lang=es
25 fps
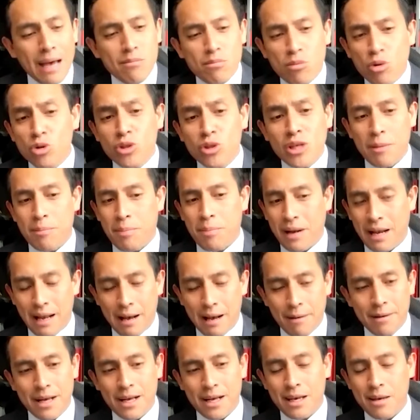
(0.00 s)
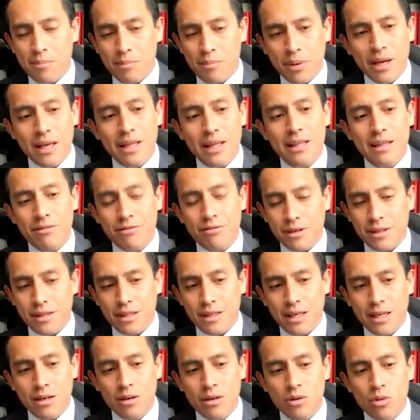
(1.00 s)
muchas palabras que pueden
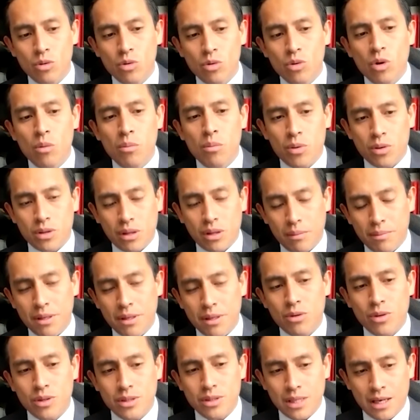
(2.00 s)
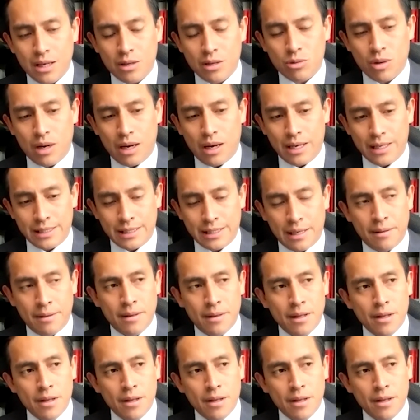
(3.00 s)
definir un comportamiento de esa naturaleza.